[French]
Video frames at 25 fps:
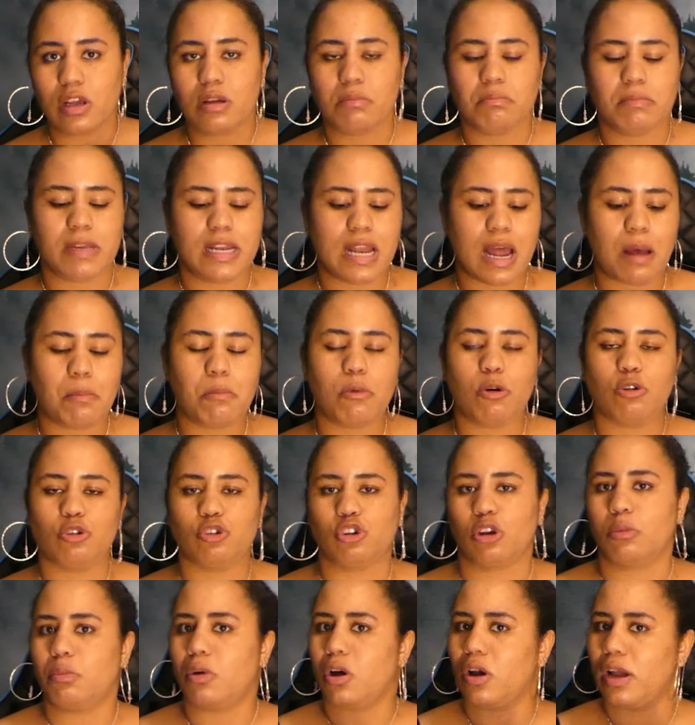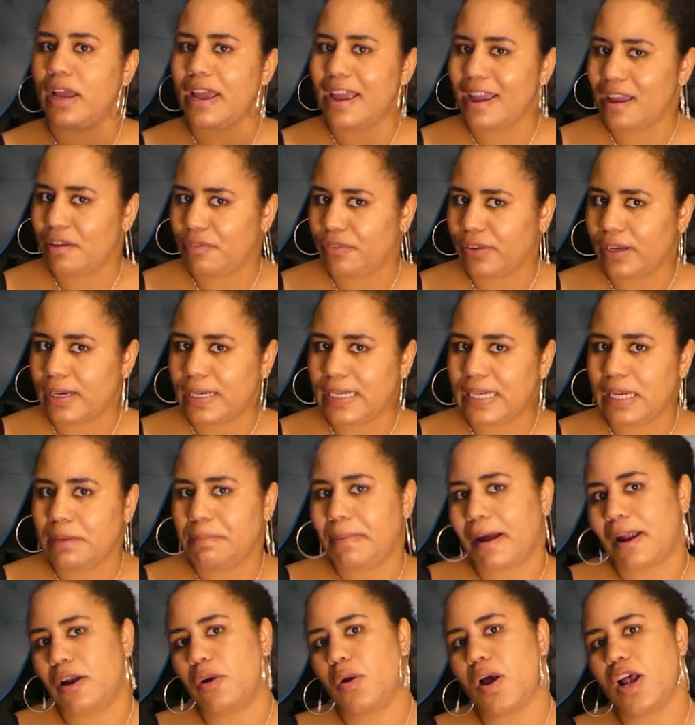Mais l'amant, sûrement effrayé
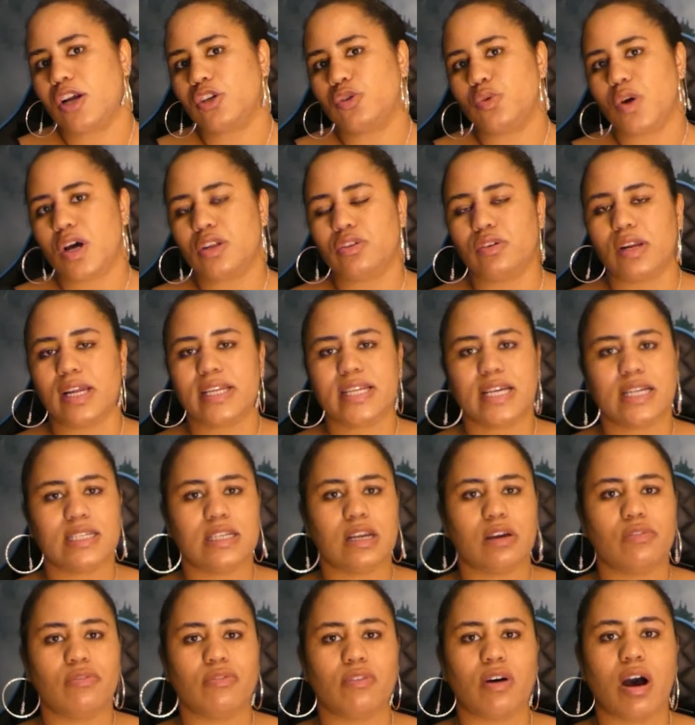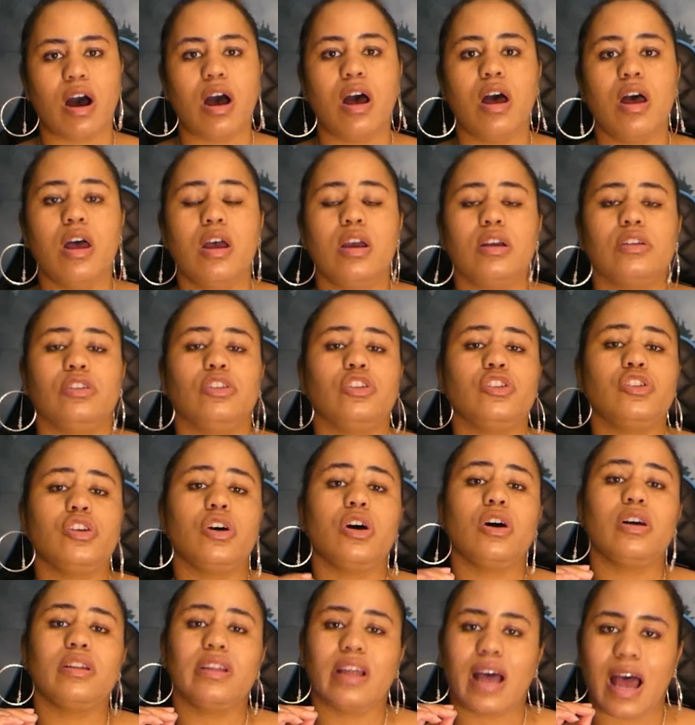par le hachoir de la dernière fois, ne se
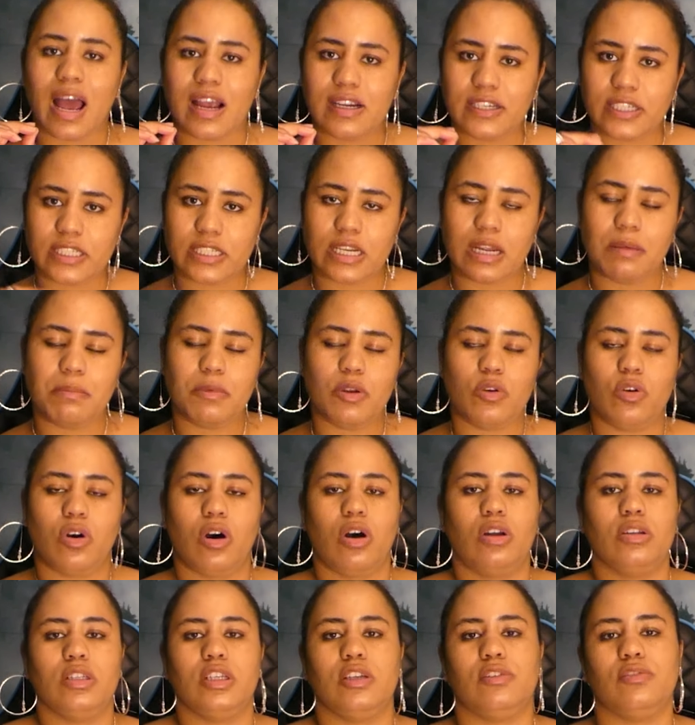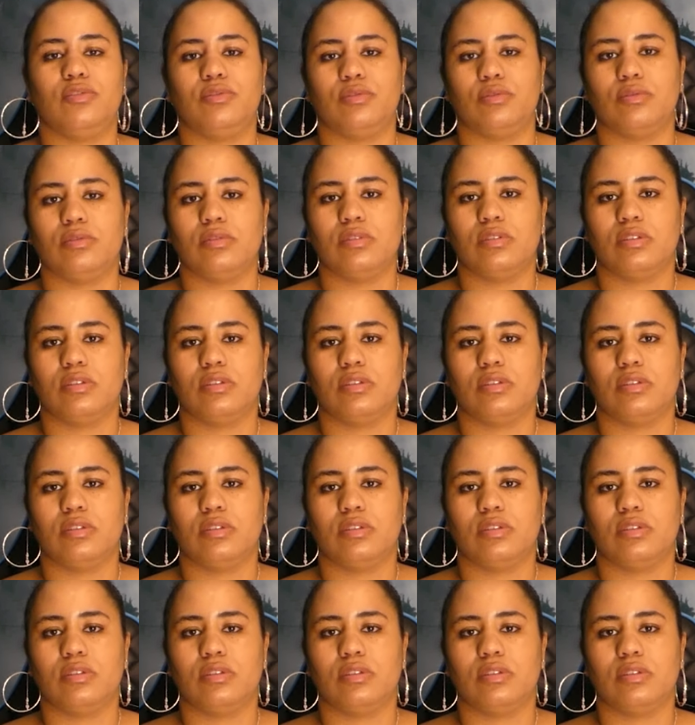rendra jamais au rendez-vous.